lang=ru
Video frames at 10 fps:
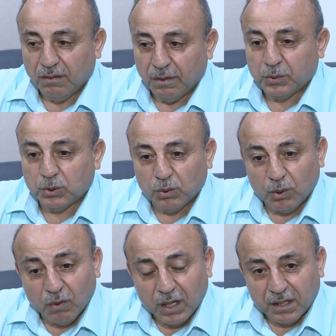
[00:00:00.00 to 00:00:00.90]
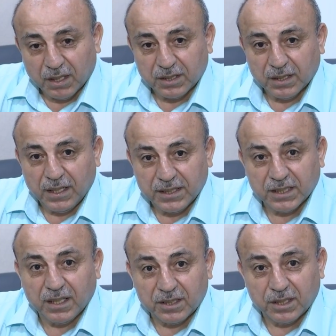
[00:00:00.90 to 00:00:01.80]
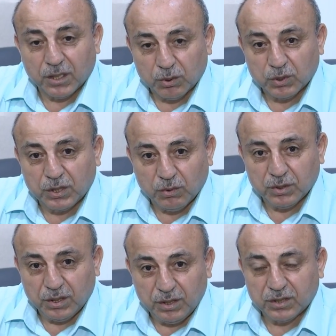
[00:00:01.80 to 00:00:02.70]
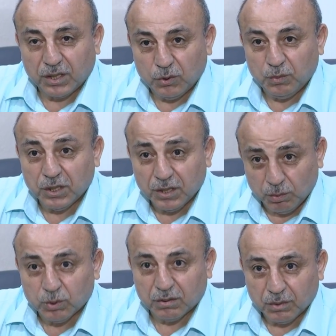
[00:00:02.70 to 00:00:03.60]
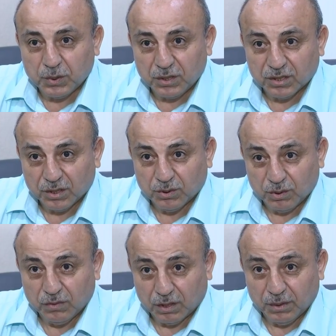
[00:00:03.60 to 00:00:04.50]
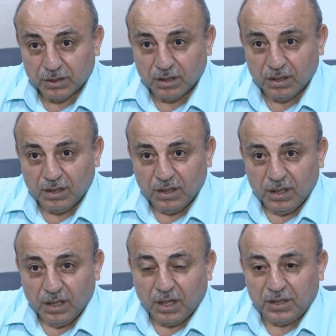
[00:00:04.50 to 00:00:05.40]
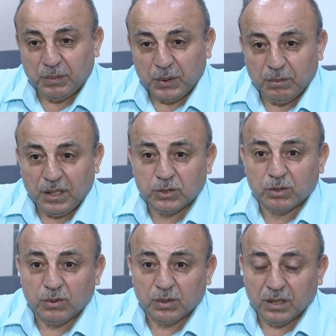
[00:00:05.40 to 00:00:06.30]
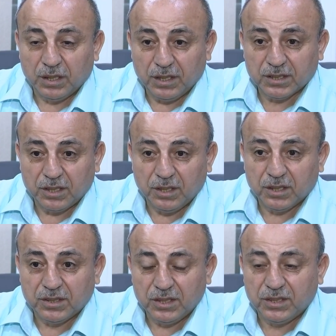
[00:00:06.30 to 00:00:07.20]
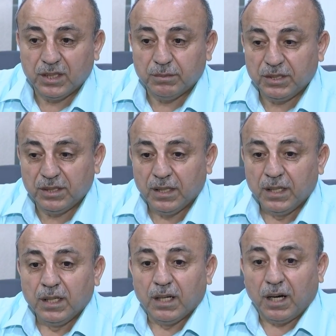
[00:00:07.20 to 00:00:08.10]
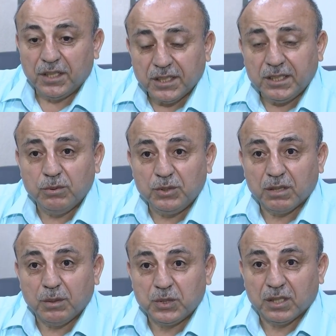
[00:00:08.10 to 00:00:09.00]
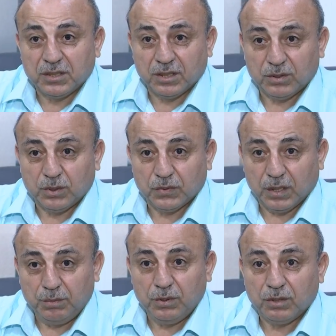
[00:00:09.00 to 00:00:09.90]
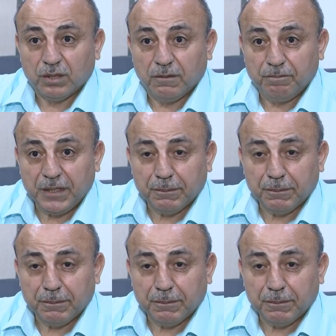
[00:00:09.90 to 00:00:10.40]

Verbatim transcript: Вопрос другого характера. А эти кадры, которые сегодня есть, они умеют работать вообще в дистанционном формате? Они понимают, что а есть какие-то системы. А есть ли у них вообще, в конце концов, компьютеры?